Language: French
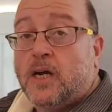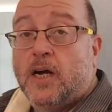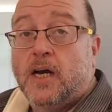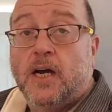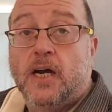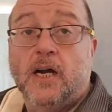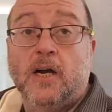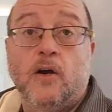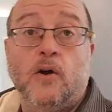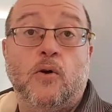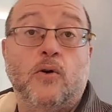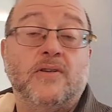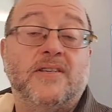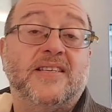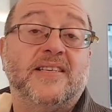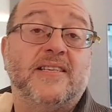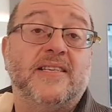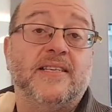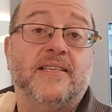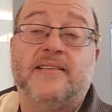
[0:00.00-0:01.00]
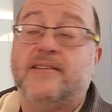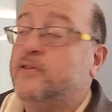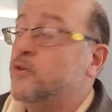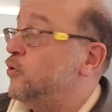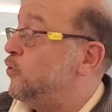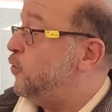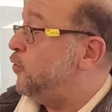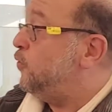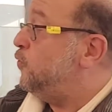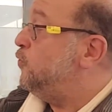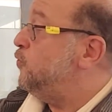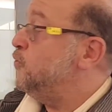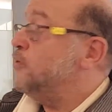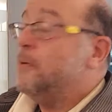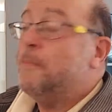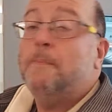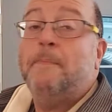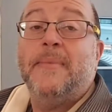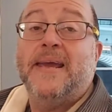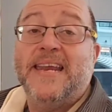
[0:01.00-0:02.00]
euh, au 6 rue
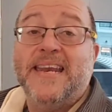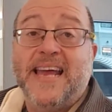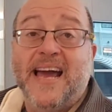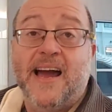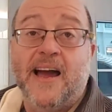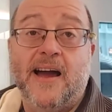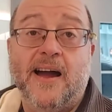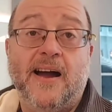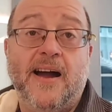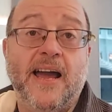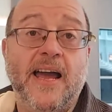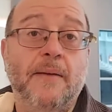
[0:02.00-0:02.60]
Ménard,